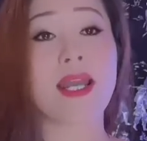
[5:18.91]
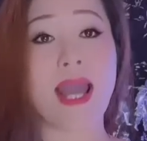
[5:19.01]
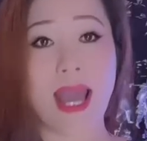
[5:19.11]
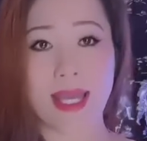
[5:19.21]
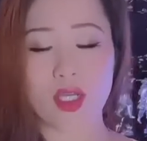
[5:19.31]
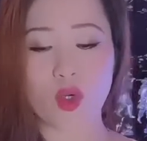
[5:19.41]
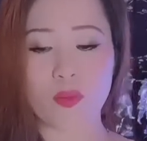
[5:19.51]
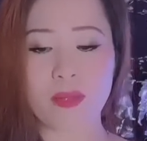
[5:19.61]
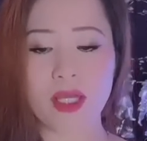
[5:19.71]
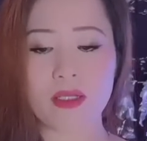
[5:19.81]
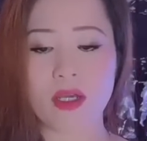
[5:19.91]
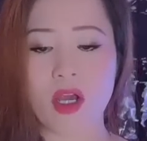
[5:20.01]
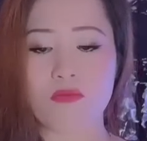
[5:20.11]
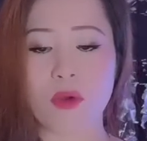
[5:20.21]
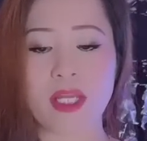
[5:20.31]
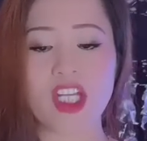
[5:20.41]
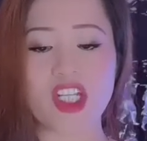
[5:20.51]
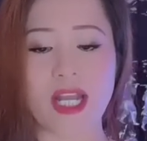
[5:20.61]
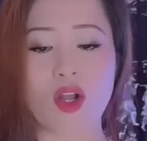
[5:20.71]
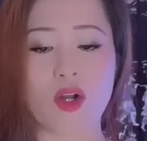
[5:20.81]
Ai cũng biết, một khi
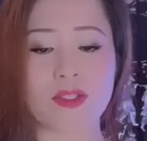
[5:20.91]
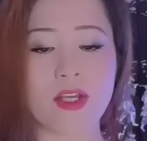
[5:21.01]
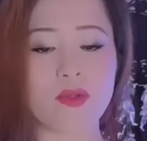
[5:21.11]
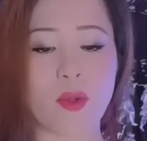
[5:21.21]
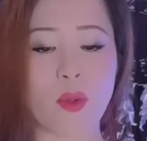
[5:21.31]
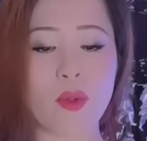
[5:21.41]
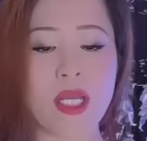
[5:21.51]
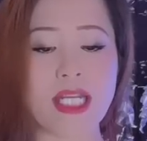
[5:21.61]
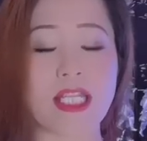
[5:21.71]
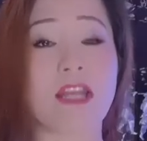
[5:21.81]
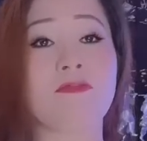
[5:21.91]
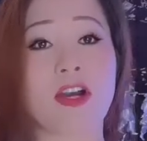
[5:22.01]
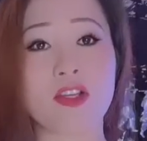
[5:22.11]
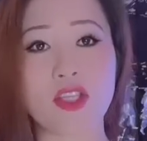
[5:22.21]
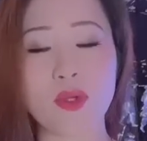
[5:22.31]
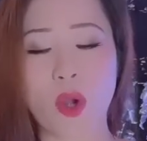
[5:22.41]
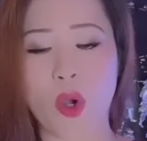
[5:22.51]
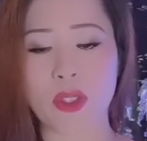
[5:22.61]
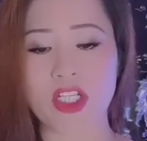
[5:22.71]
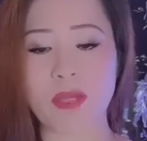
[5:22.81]
Sài Gòn thất thủ, thành phần chiêu
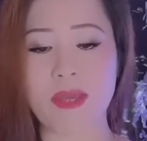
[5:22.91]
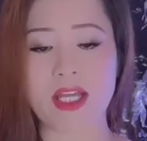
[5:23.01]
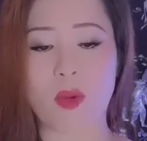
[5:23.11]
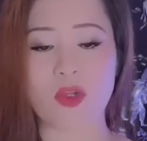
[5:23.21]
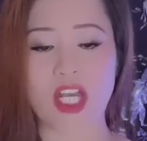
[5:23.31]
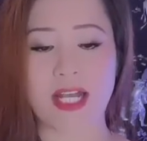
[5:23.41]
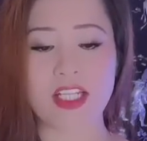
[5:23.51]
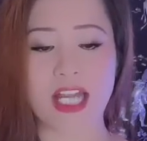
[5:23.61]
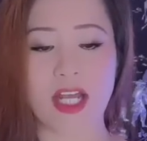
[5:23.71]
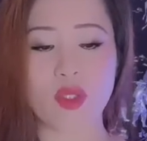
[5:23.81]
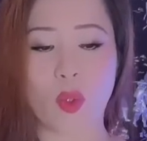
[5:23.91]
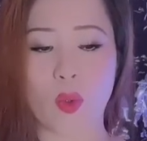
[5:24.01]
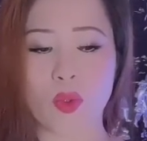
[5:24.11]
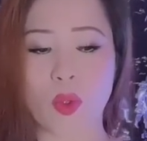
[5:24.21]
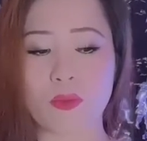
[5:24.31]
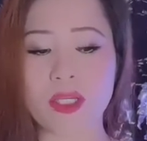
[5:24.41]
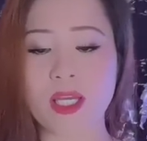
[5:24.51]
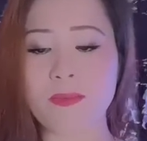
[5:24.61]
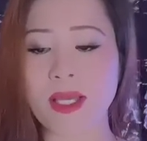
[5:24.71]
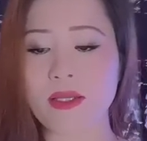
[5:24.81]
hồi sẽ bị Cộng sản trả thù khủng
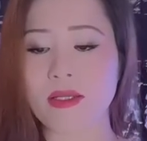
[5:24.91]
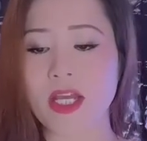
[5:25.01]
khiếp nhất,